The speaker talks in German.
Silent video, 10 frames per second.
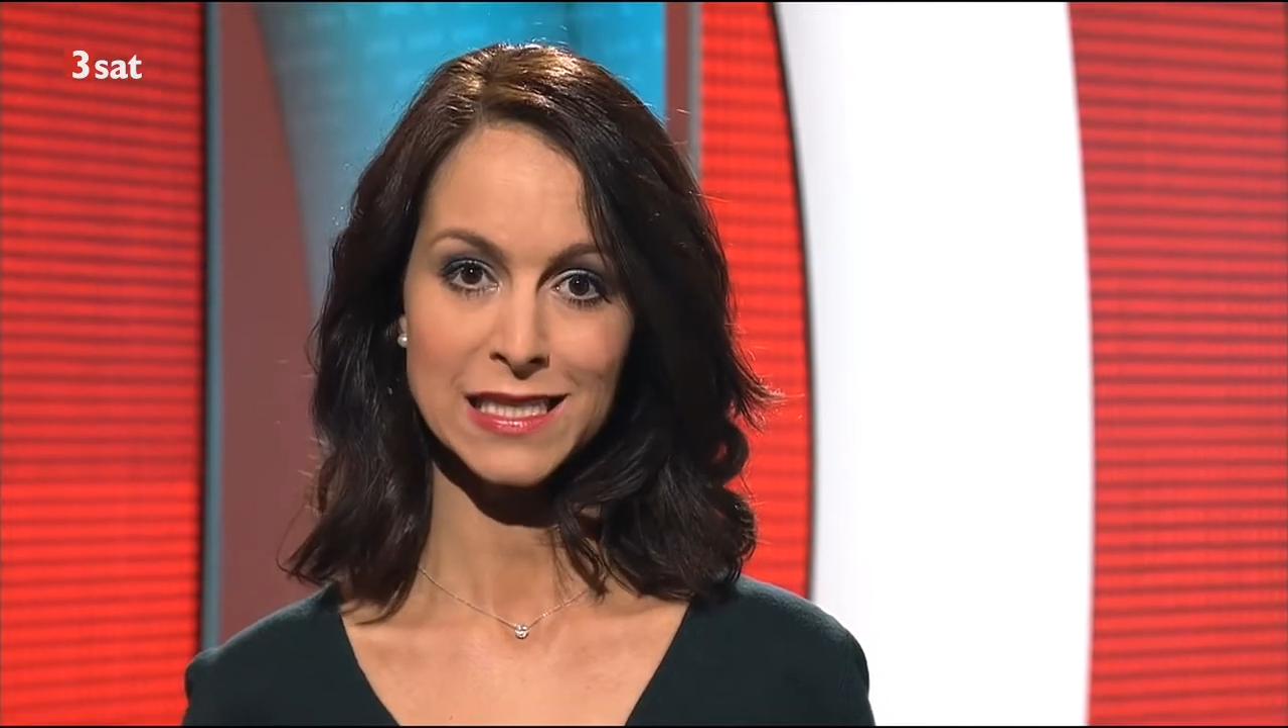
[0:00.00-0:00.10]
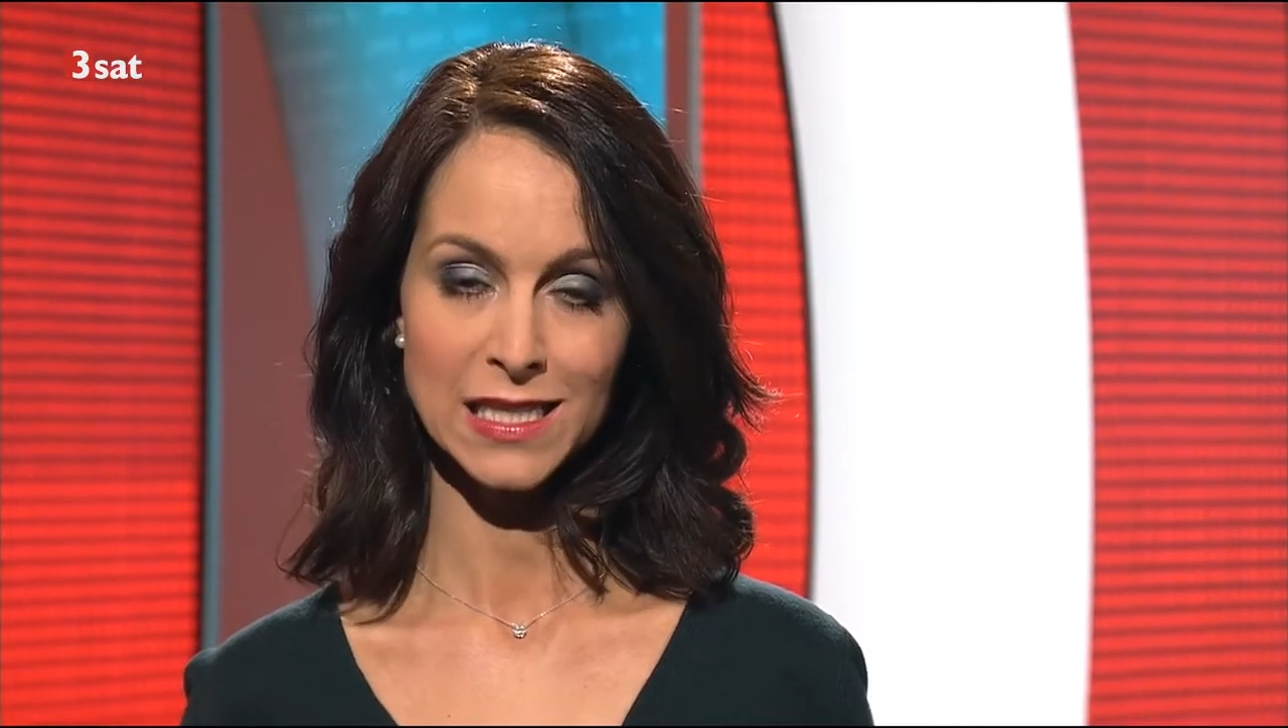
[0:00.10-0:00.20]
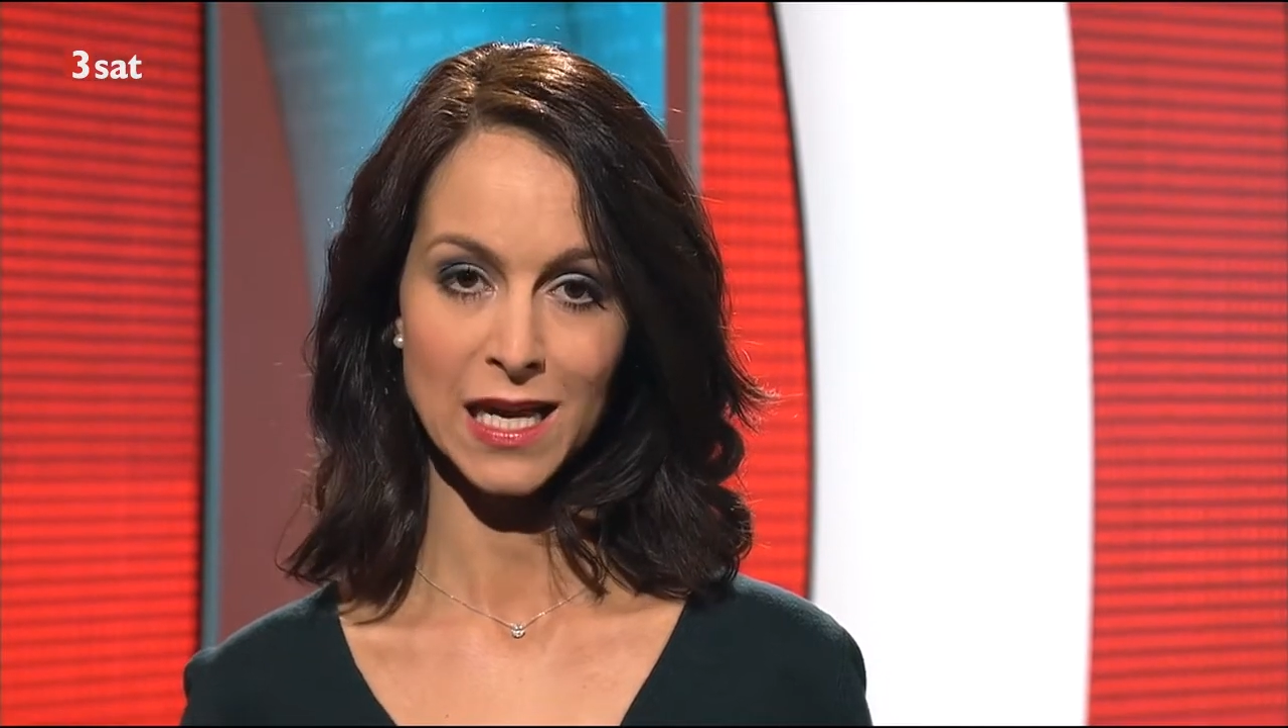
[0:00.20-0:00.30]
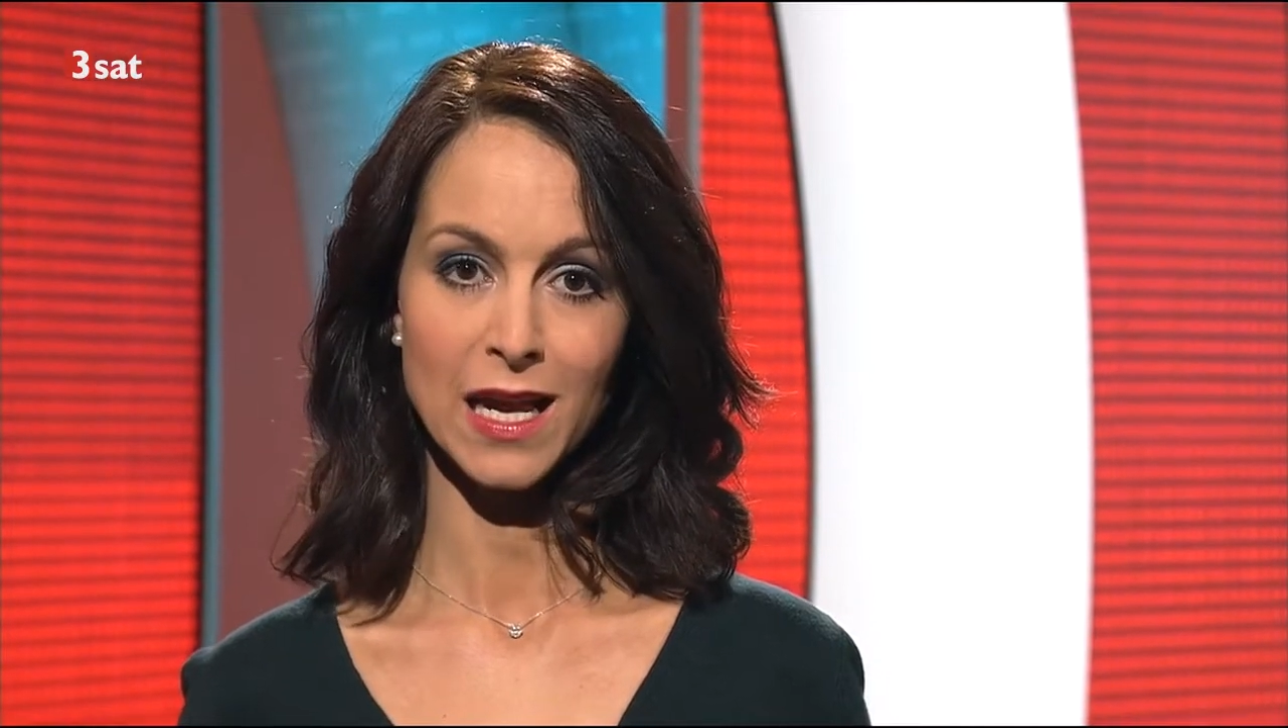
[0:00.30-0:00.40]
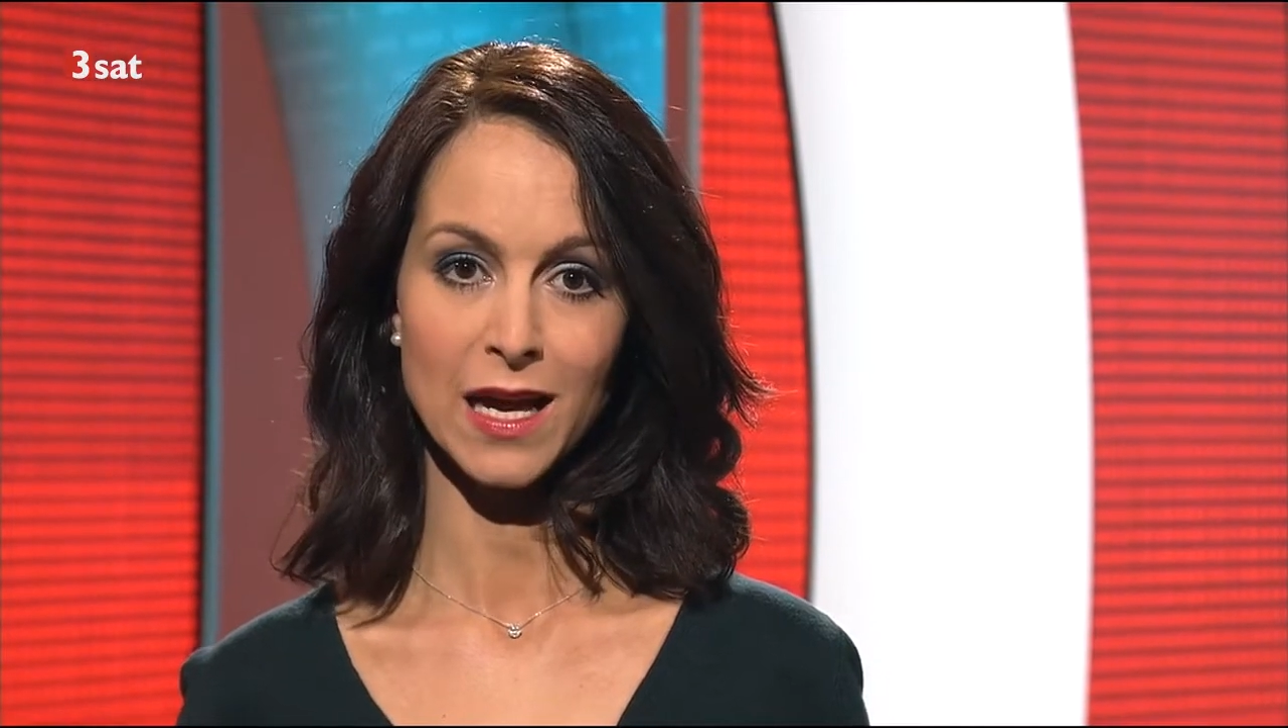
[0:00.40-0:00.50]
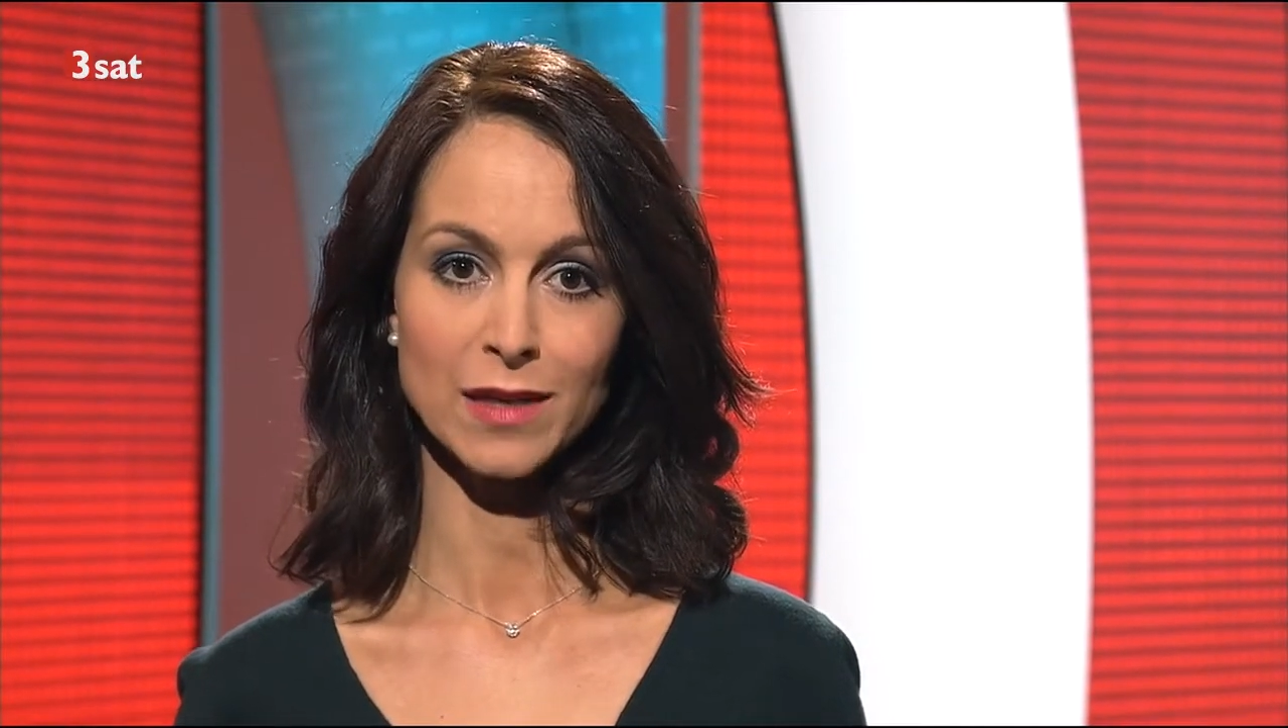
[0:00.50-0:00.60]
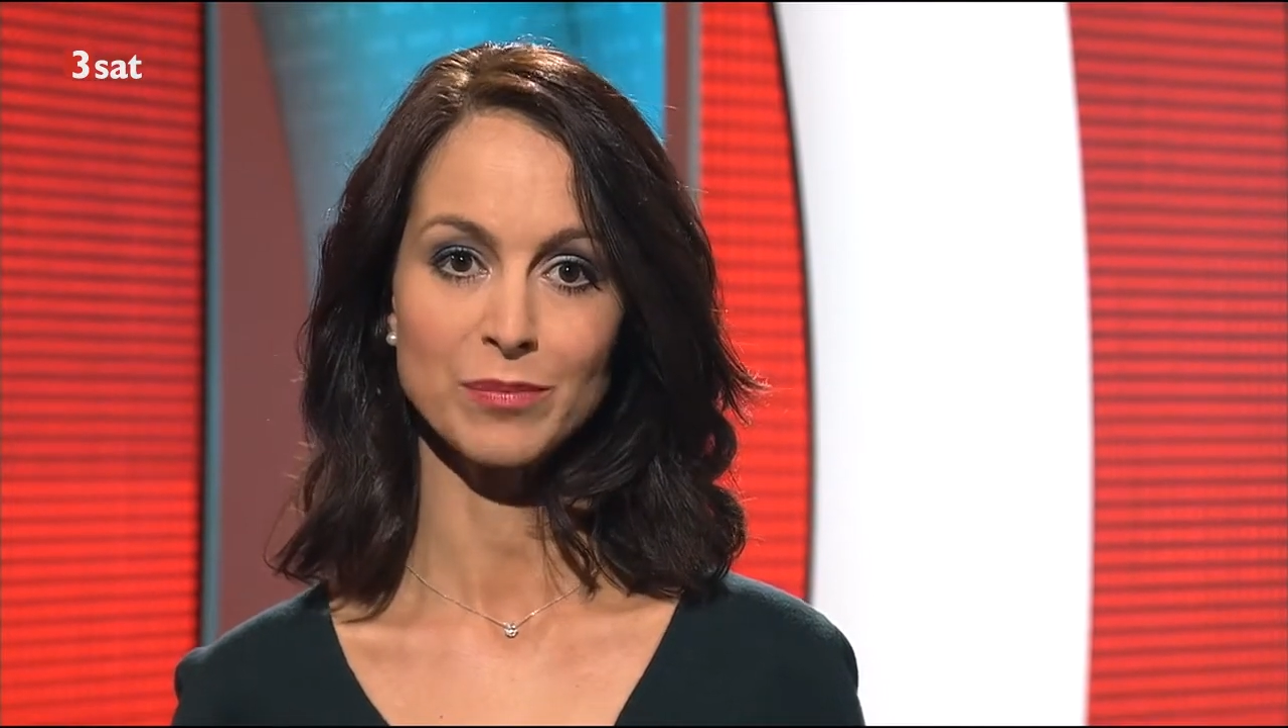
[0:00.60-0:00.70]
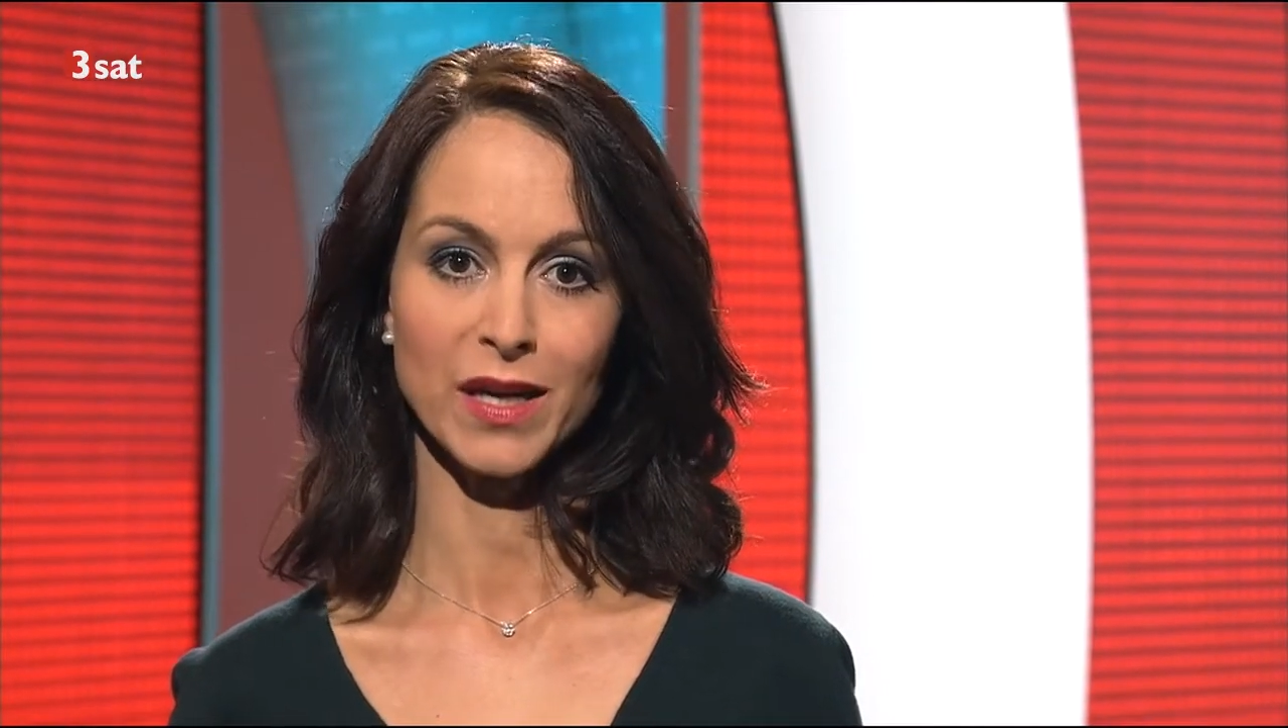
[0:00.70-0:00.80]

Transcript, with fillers: knallhart